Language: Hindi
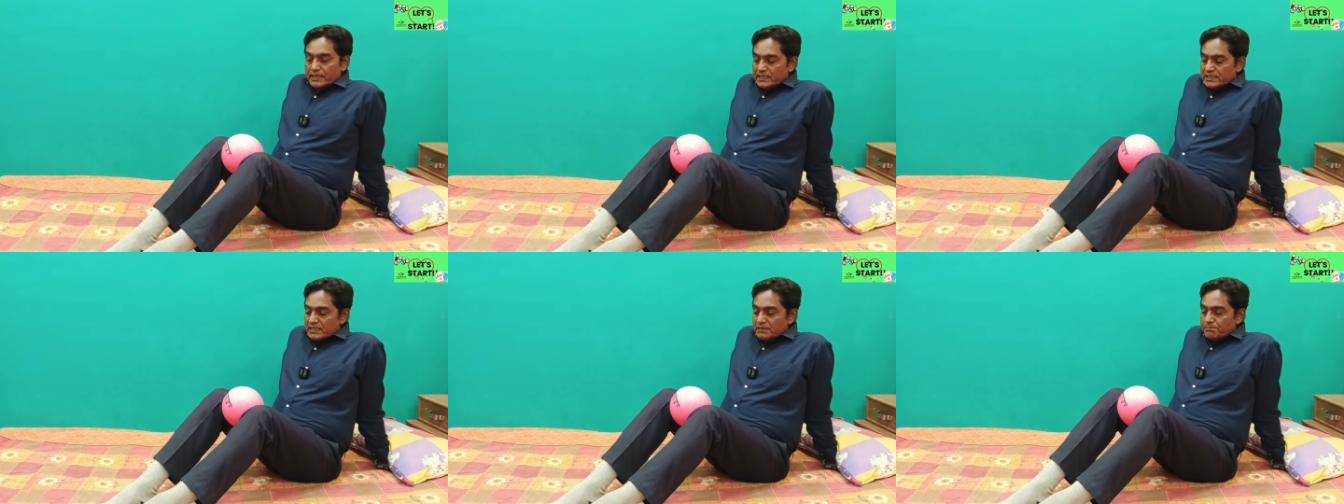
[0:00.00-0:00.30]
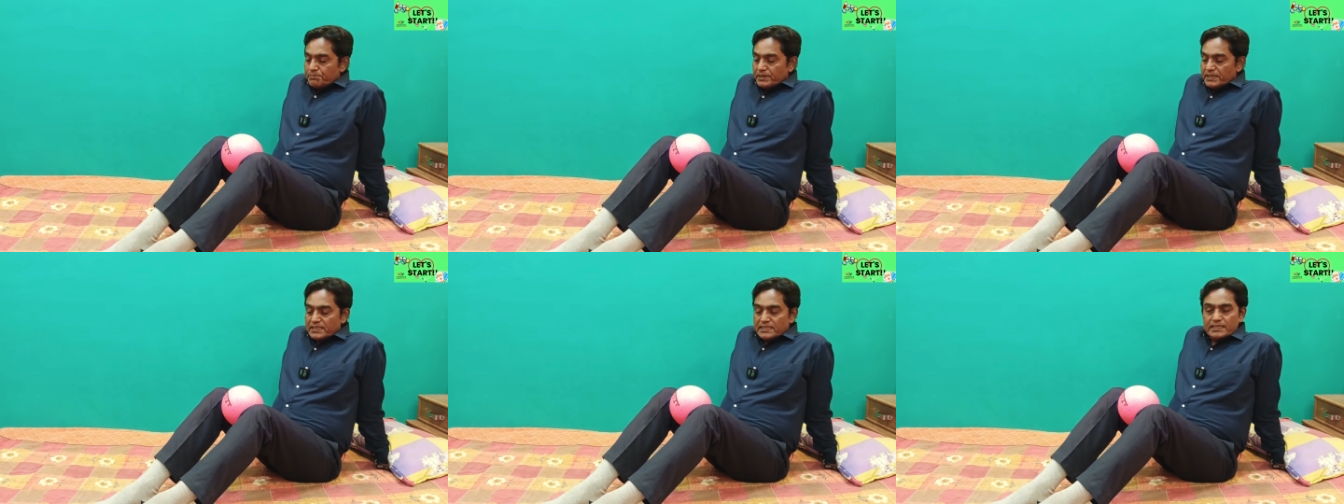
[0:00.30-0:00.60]

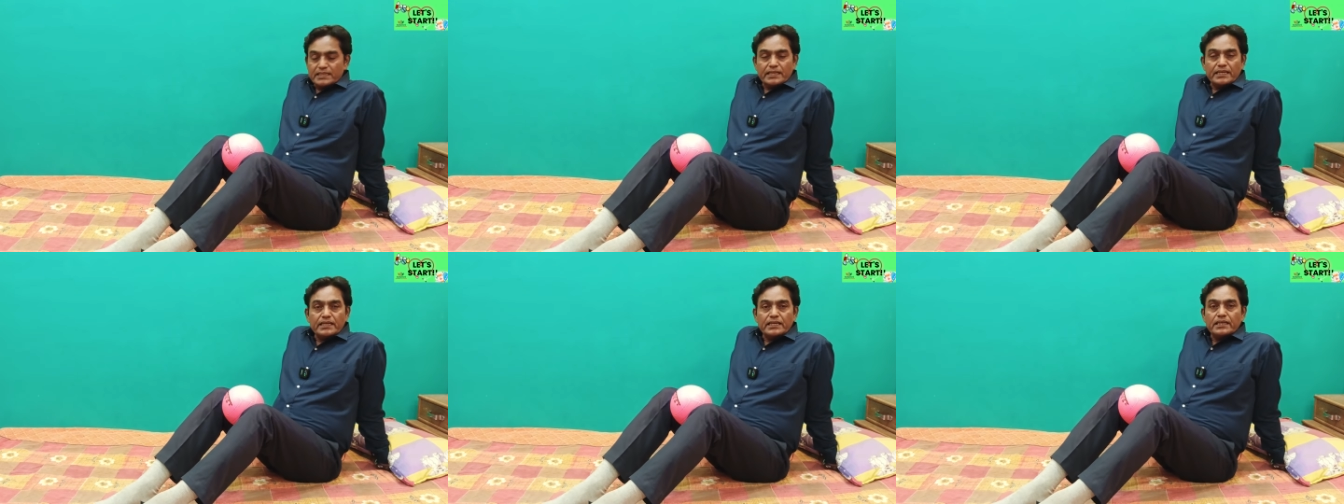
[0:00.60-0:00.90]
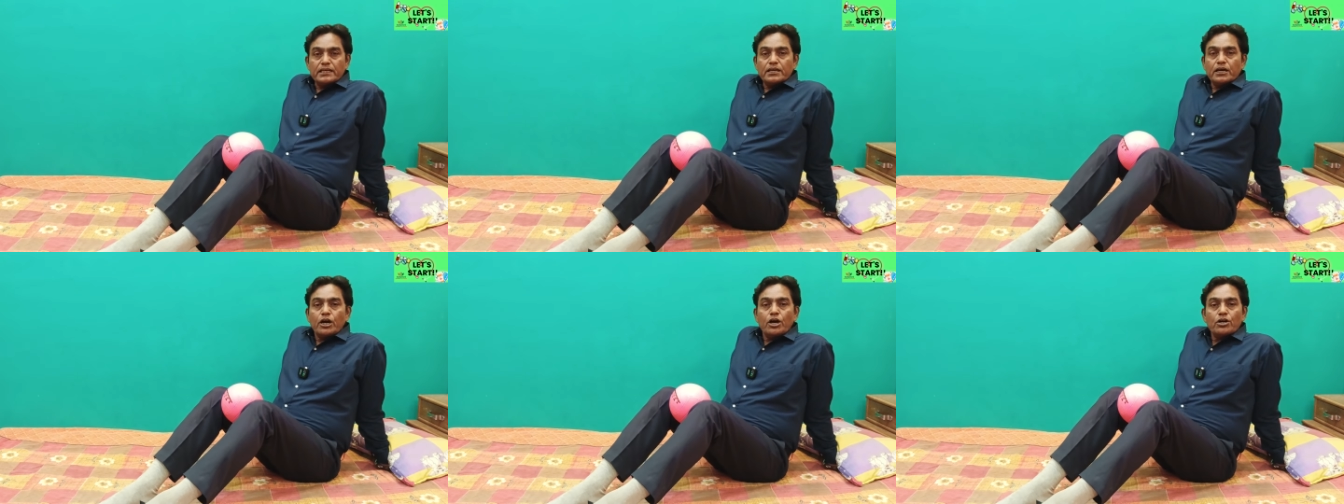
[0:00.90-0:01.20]
इसे प्रेस
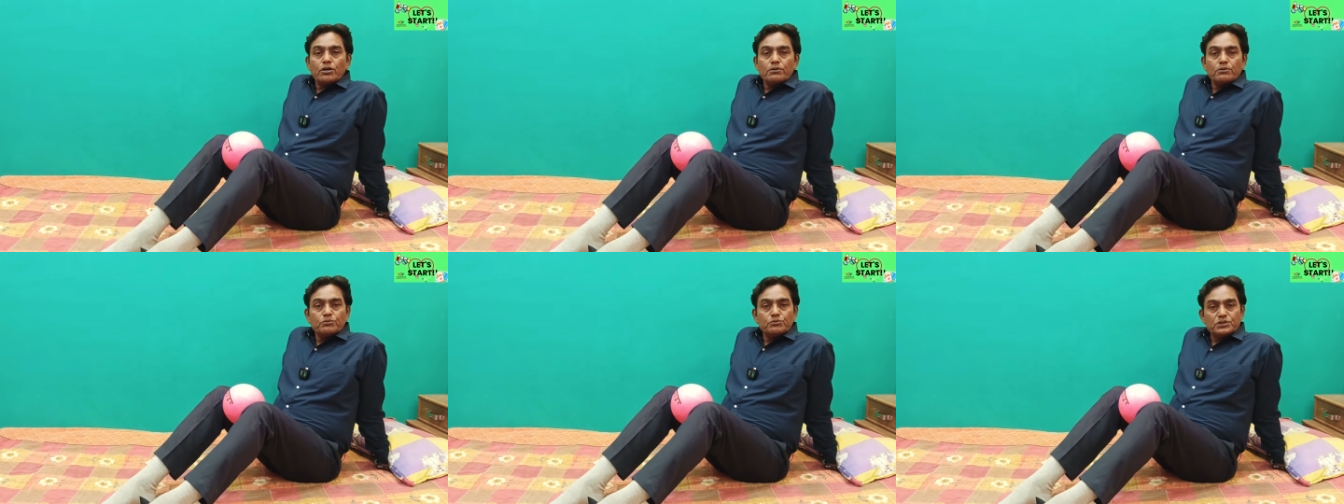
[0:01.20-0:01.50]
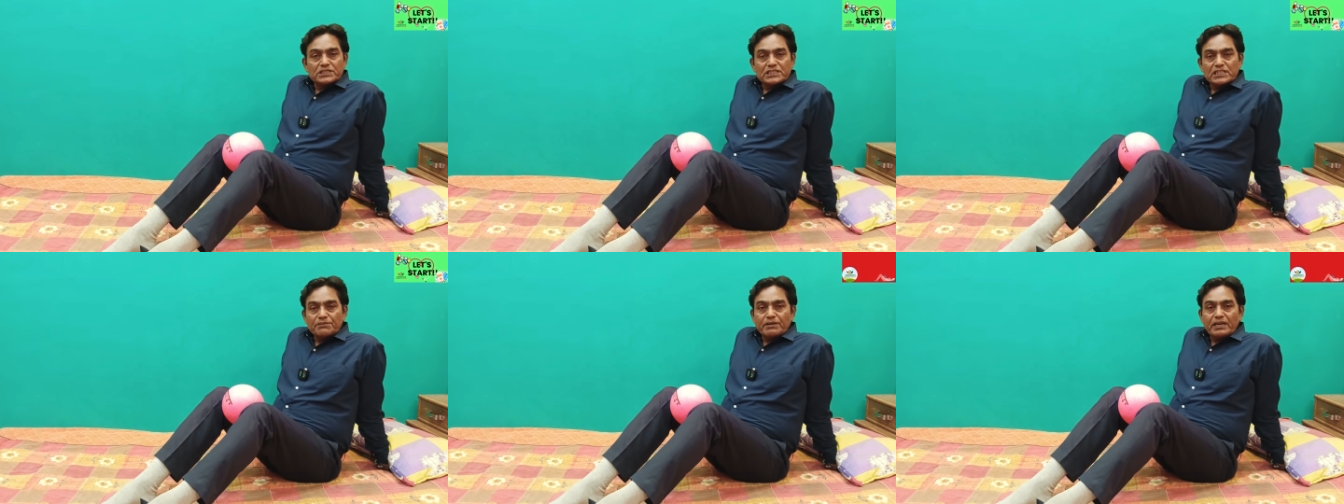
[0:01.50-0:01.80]
करेंगे और
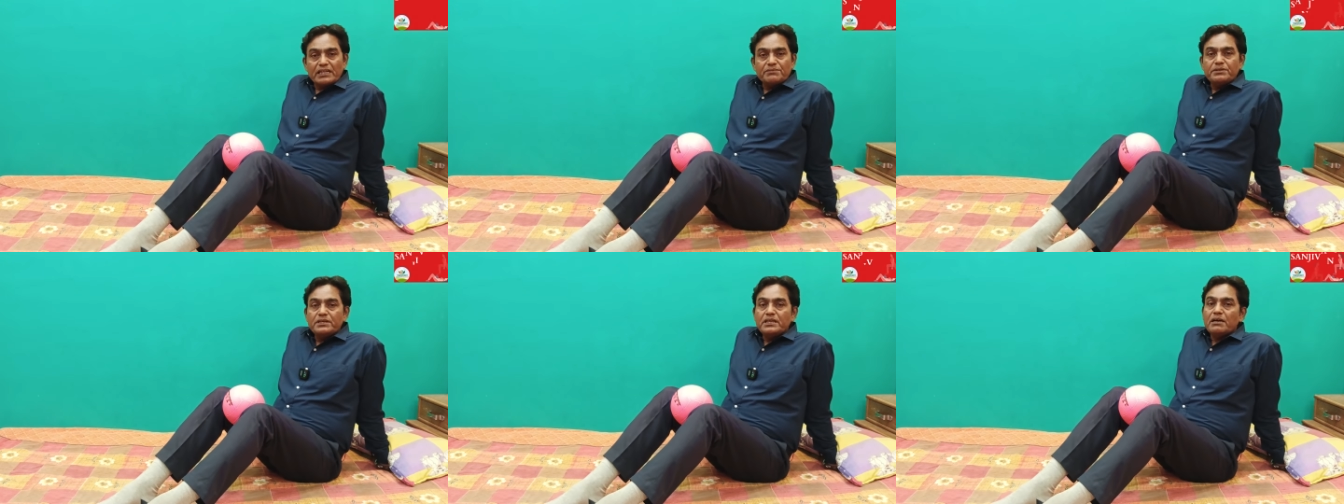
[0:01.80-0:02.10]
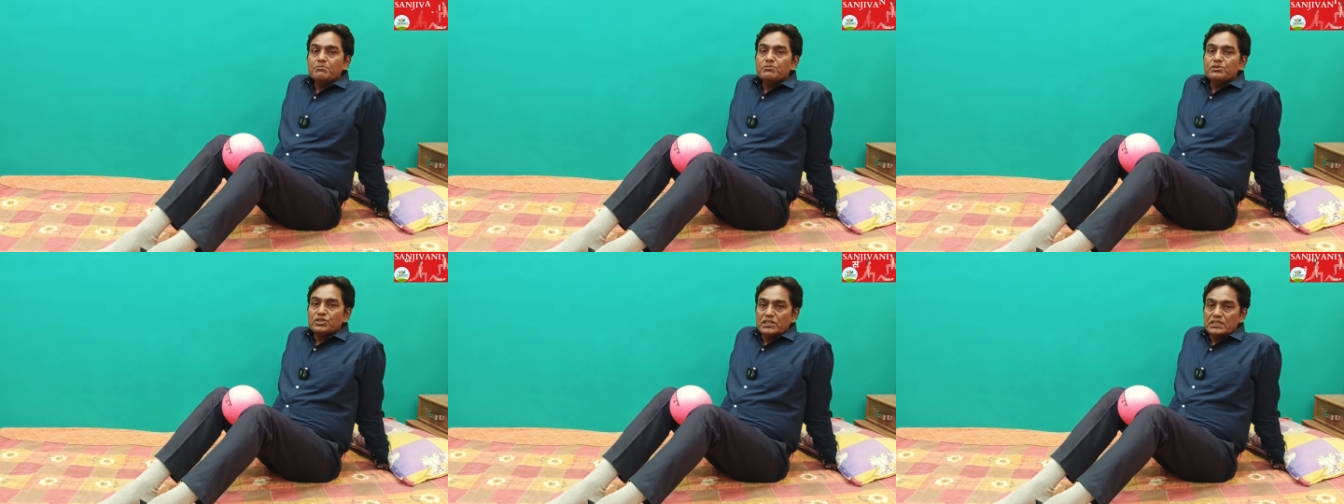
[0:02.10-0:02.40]
उसके बाद भी
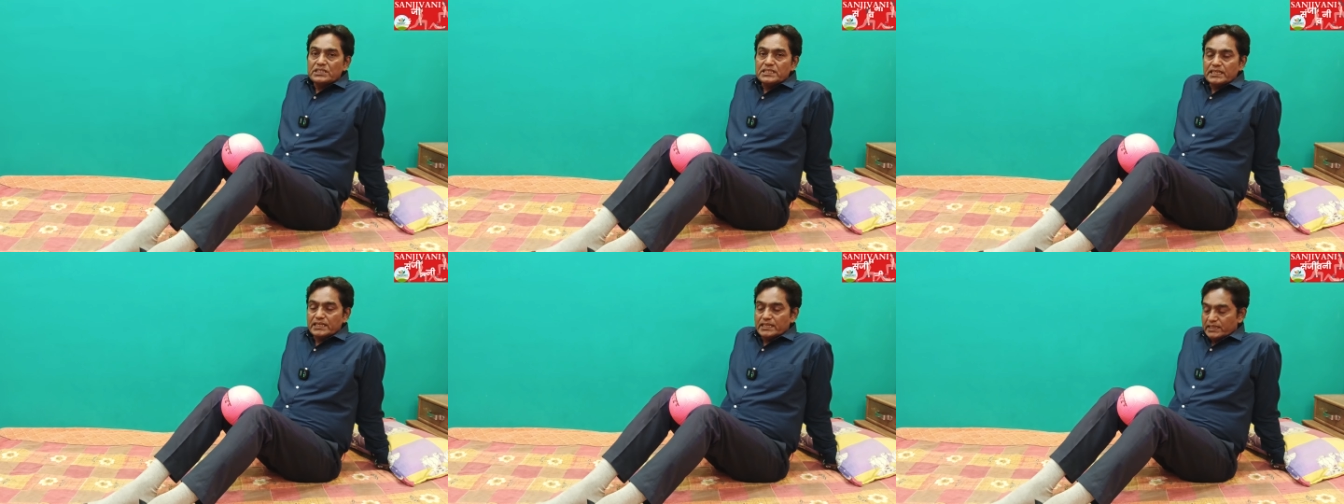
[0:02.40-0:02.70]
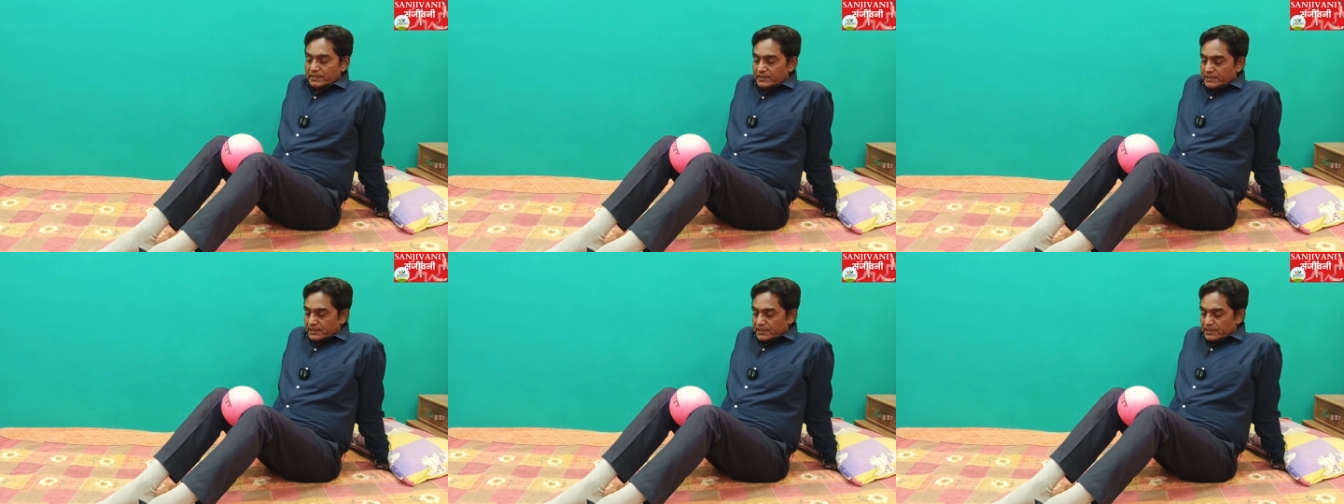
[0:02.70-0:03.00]
हम 30
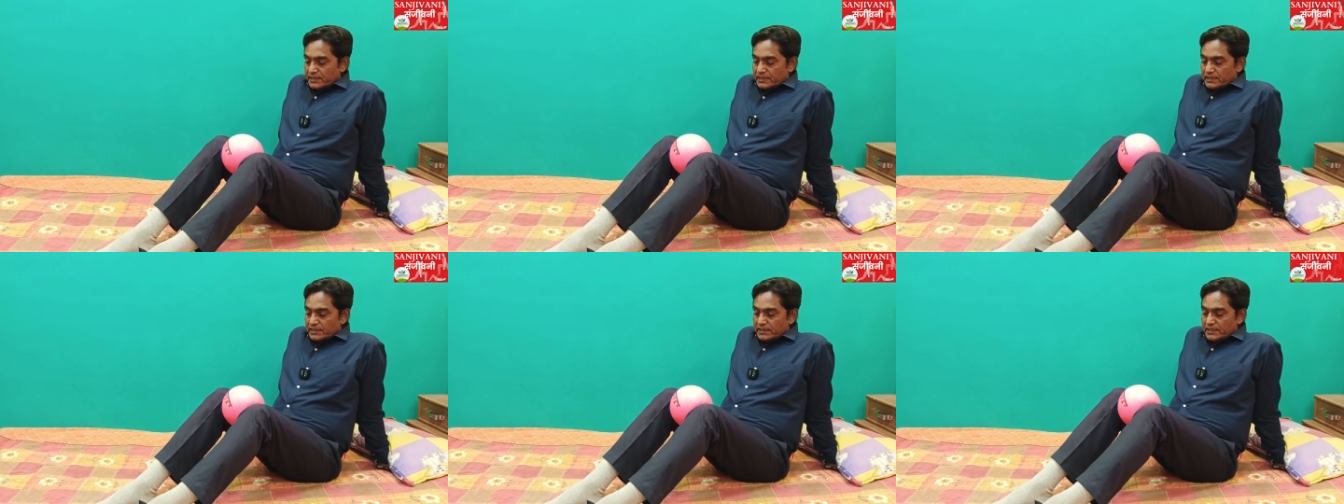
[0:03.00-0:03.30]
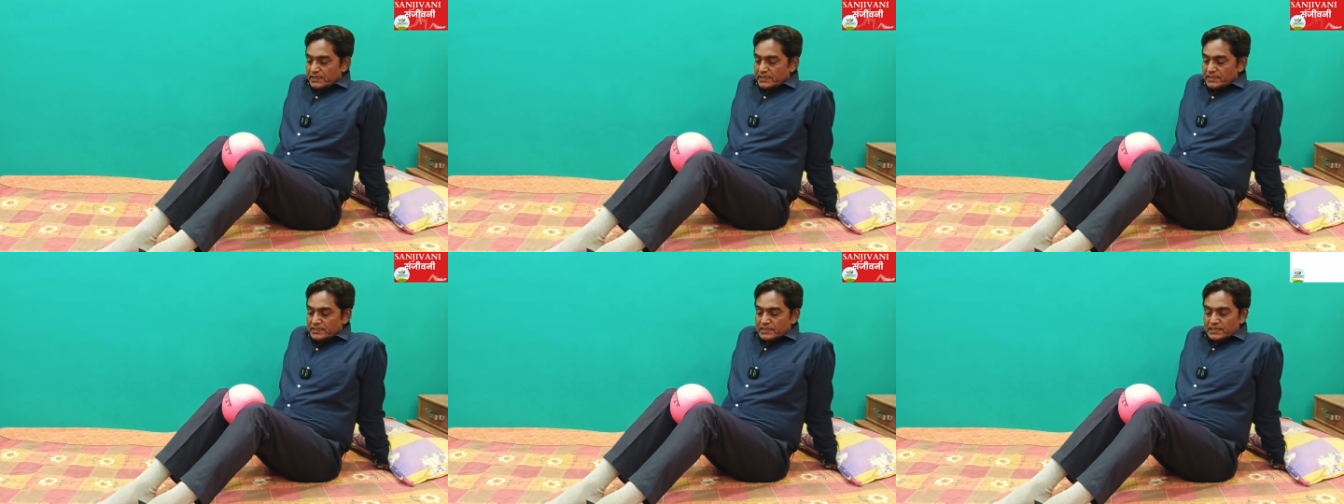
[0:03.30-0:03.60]
सेकंड तक
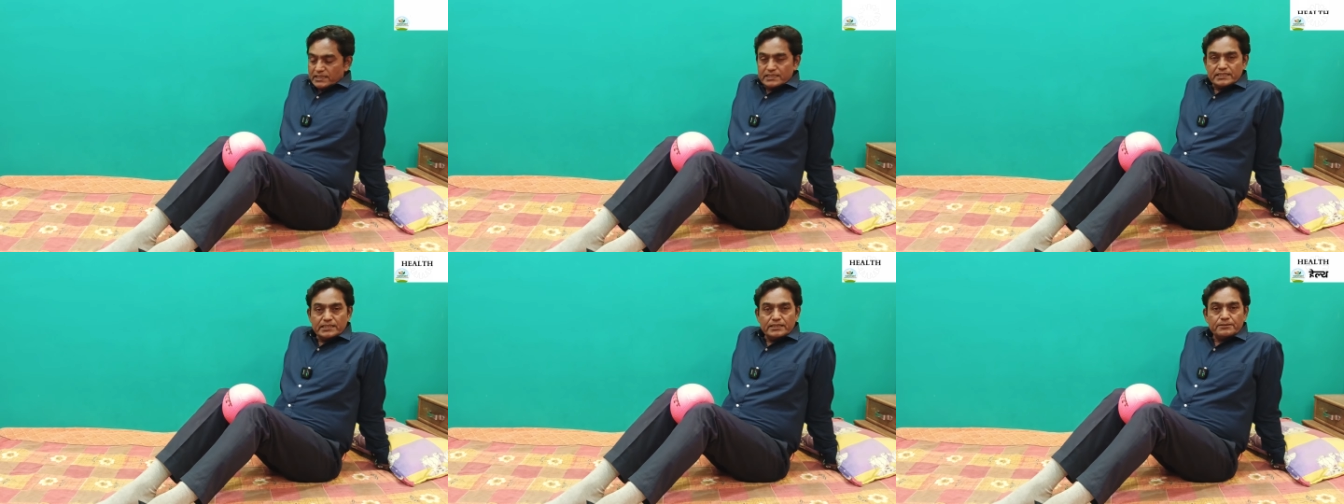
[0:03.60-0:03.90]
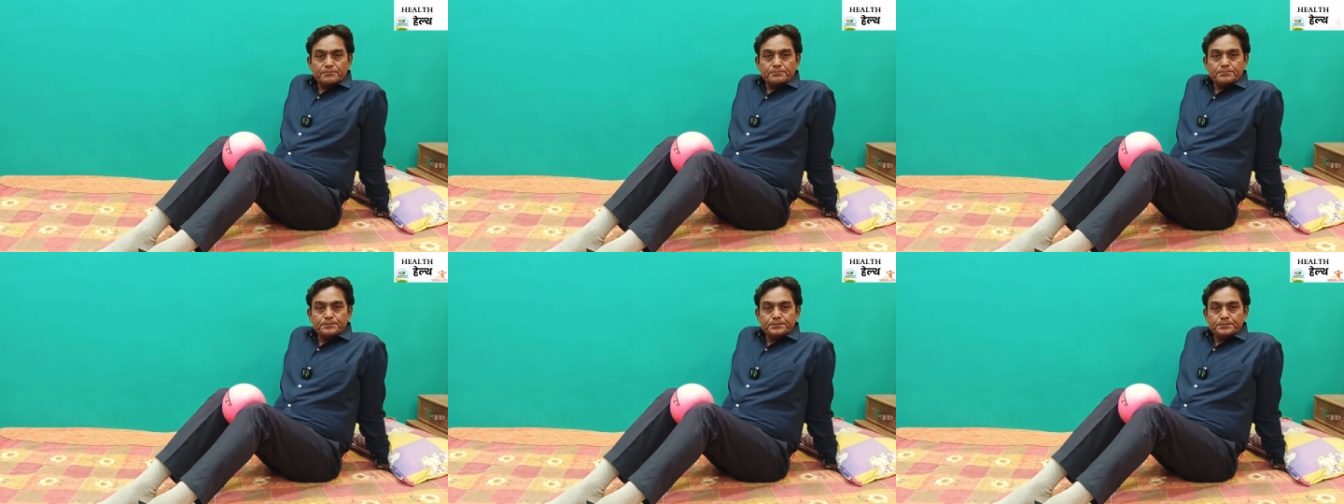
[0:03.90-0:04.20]
रखेंगे इस तरह
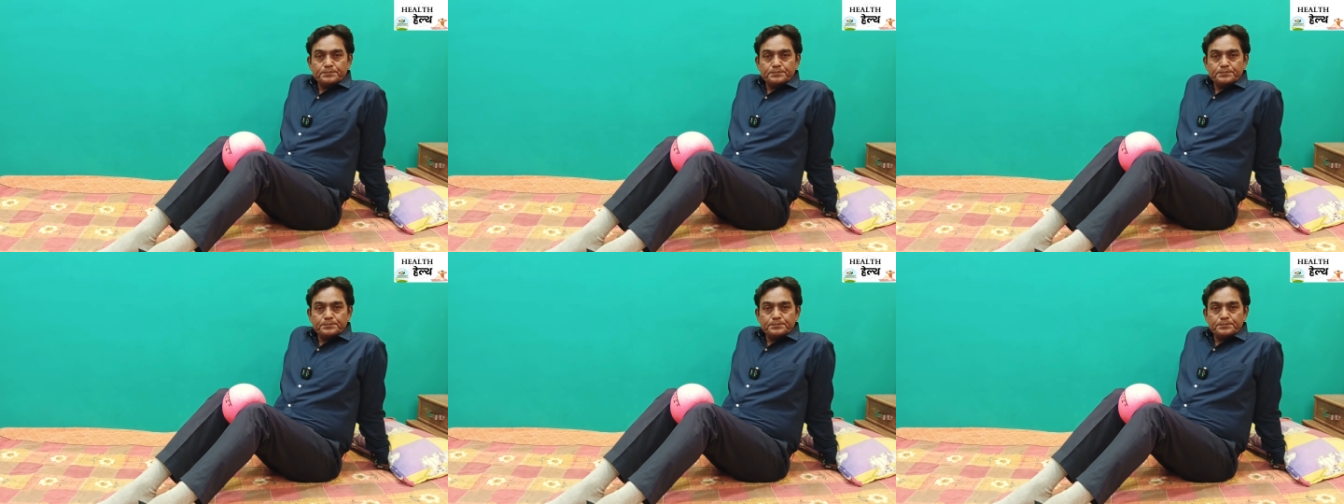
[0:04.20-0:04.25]
से